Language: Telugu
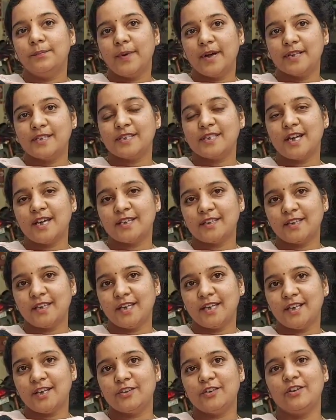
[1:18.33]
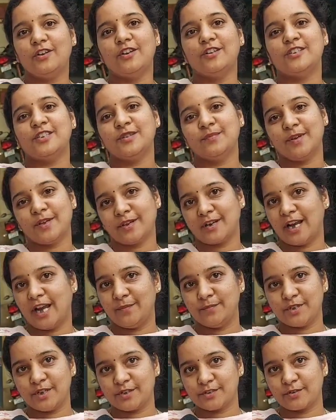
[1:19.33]
పంచాయతీ నిధుల నుంచి మీరు
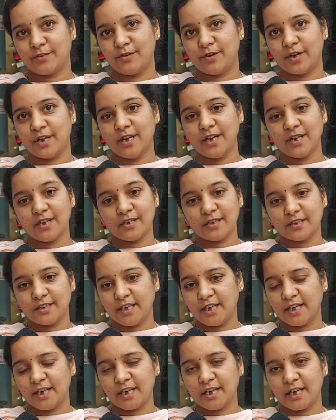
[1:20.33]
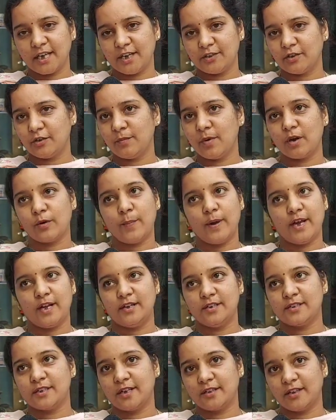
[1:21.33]
క్లెయిమ్ చేసుకోండి దీనికి నిధులు మాకు
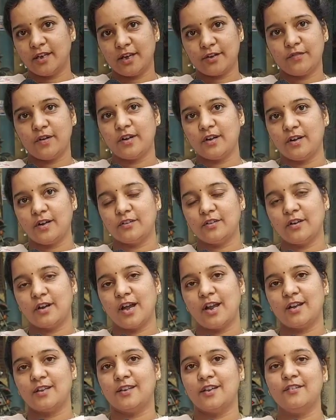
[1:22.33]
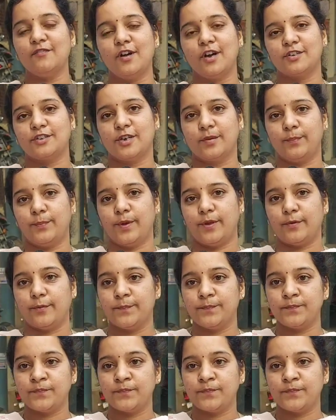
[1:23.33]
పైనుంచి అయితే ఎటువంటి నిధులు రాలేదని వారు చెప్పారు